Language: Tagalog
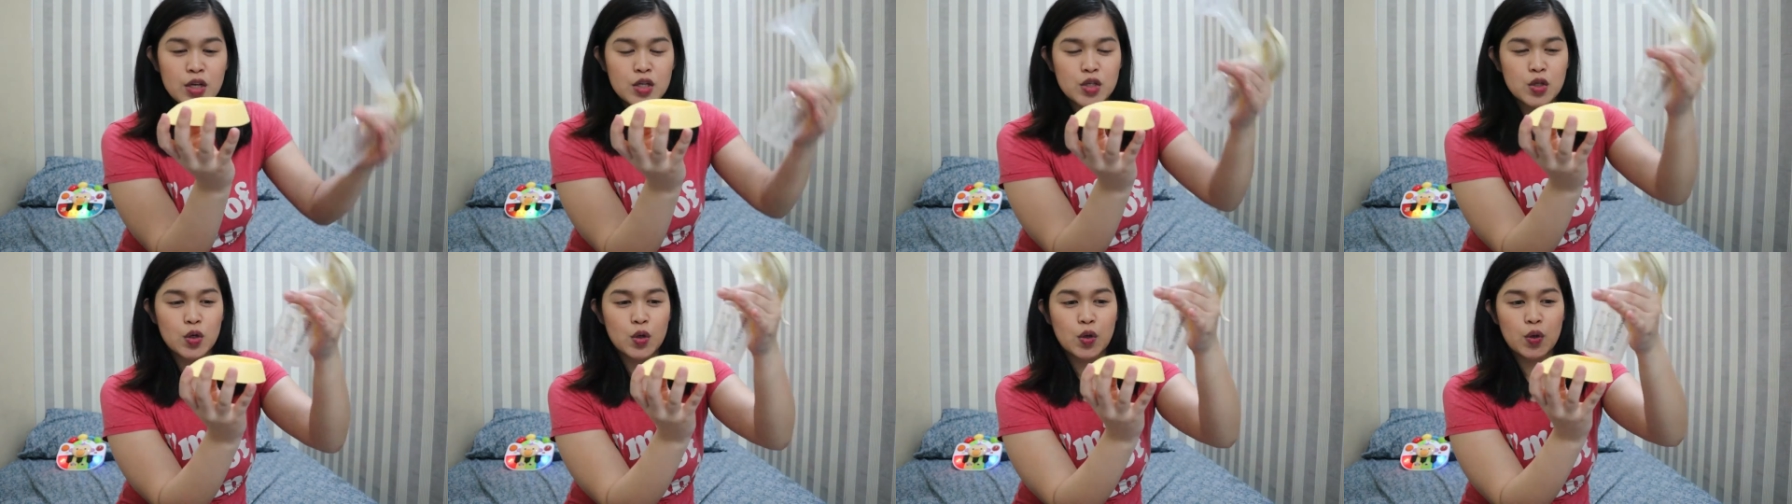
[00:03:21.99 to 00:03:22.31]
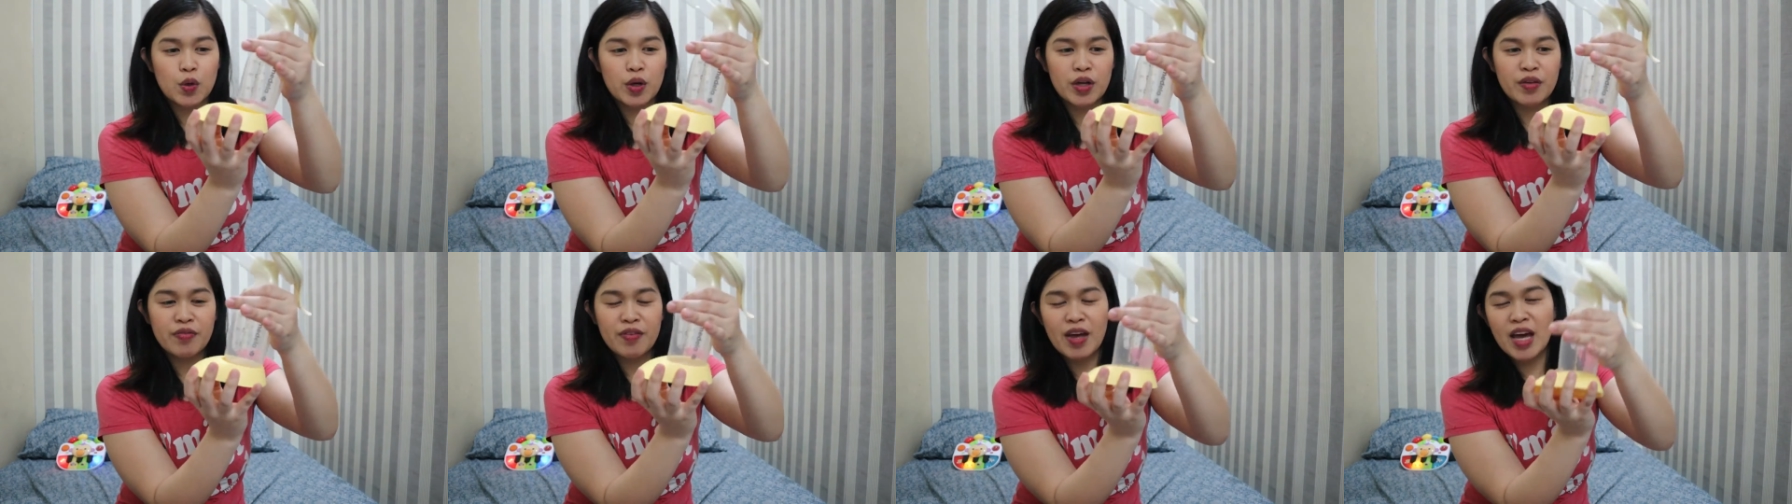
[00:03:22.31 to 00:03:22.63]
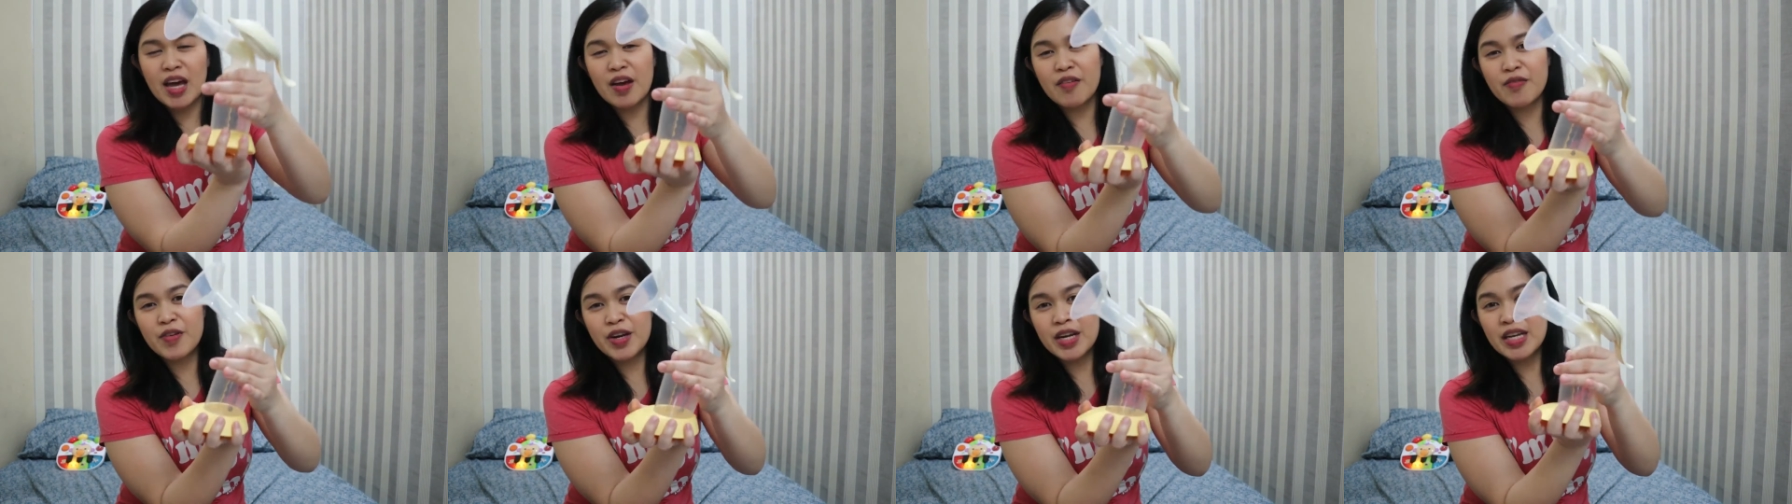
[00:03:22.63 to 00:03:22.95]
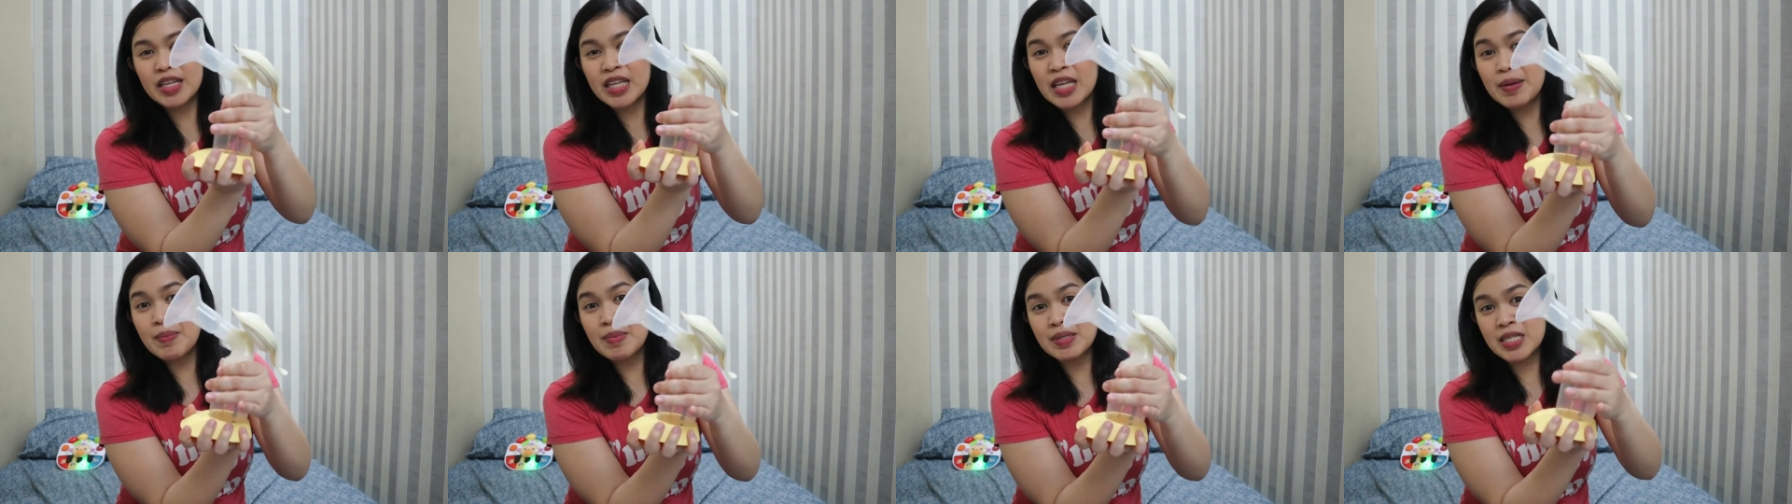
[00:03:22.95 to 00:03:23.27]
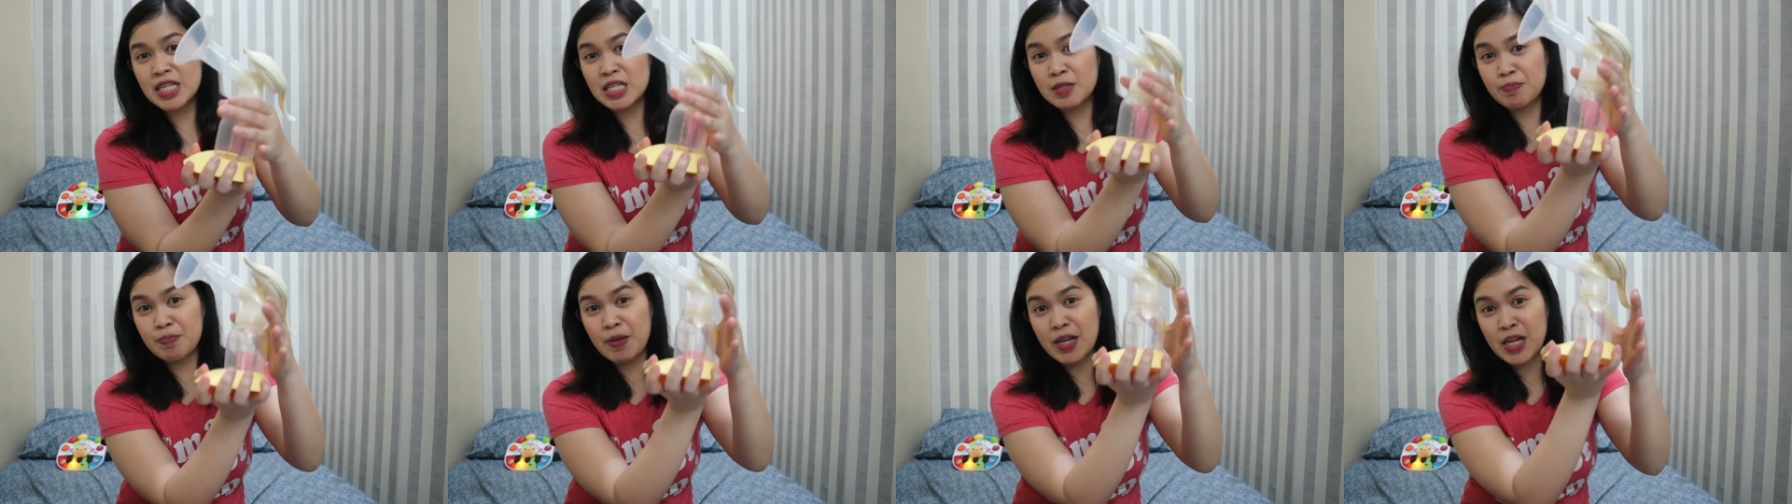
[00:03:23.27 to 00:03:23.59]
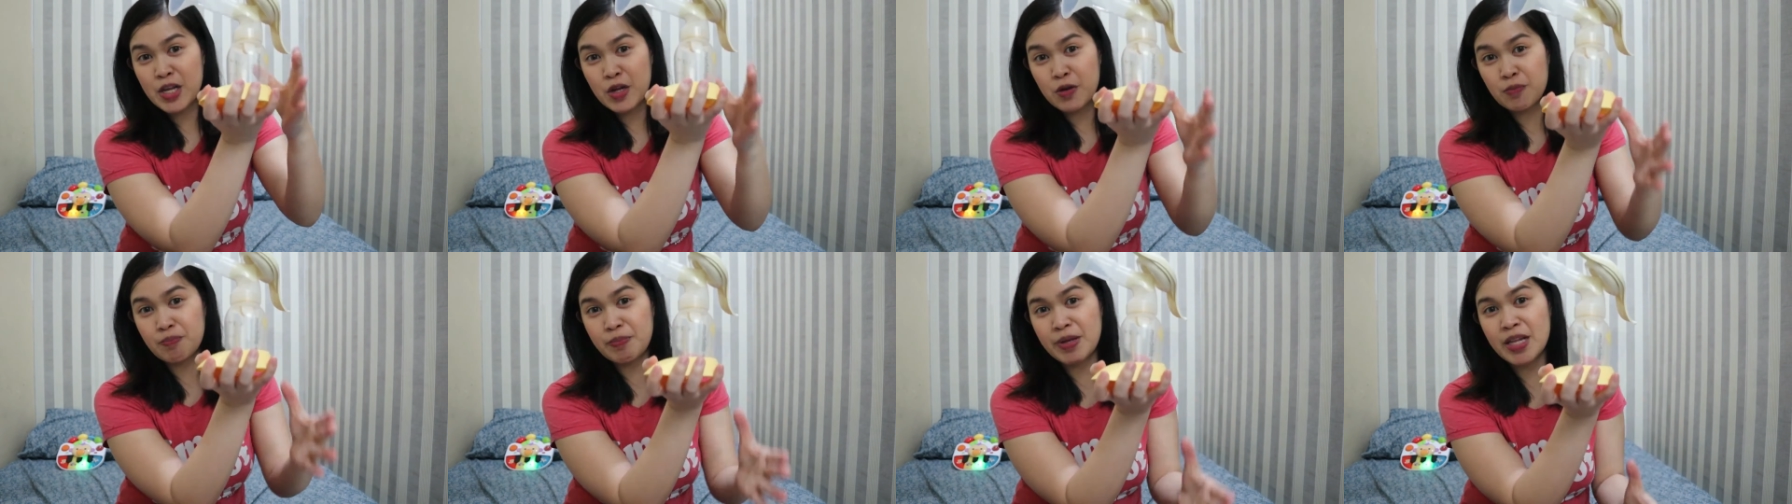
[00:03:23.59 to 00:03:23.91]
So, if ever, hindi
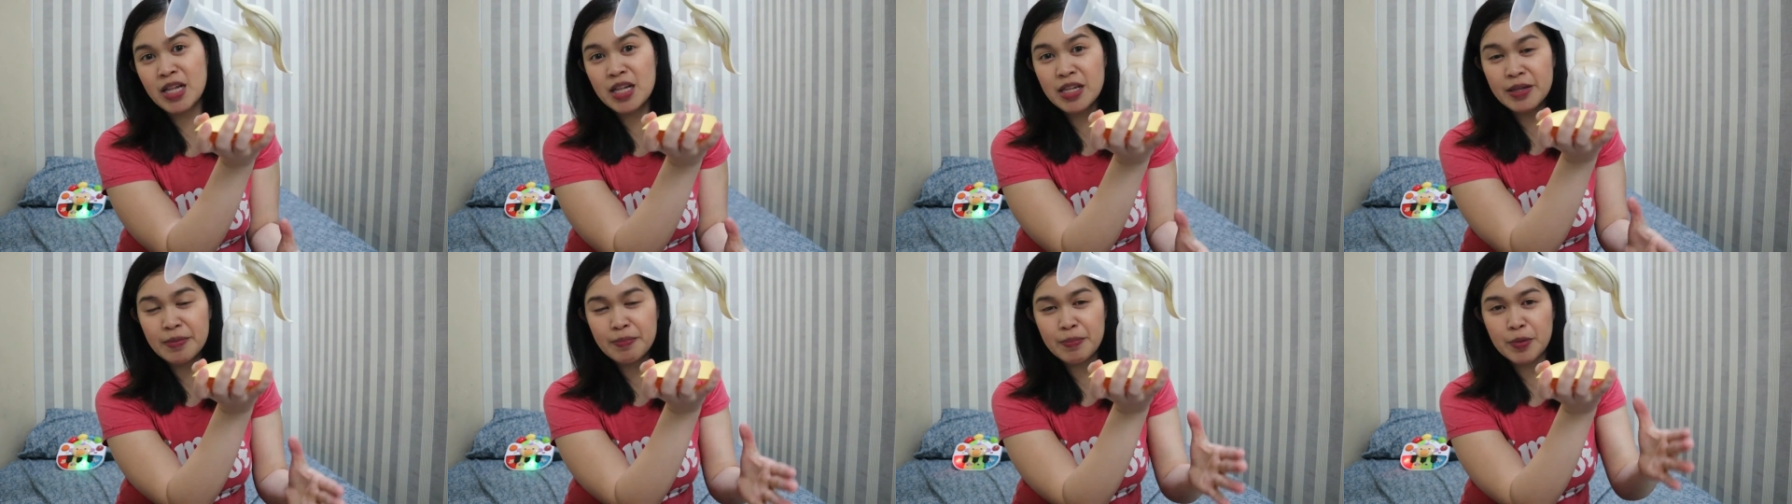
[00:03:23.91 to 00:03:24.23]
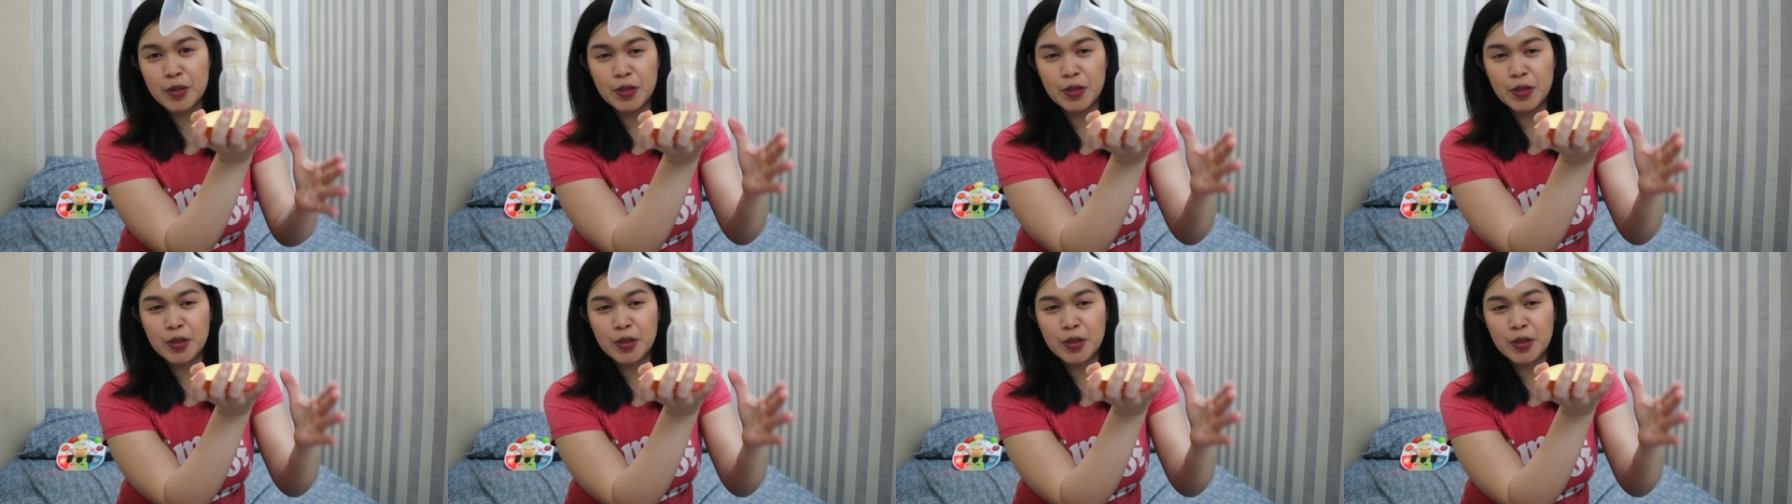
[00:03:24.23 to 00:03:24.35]
masispill yung milk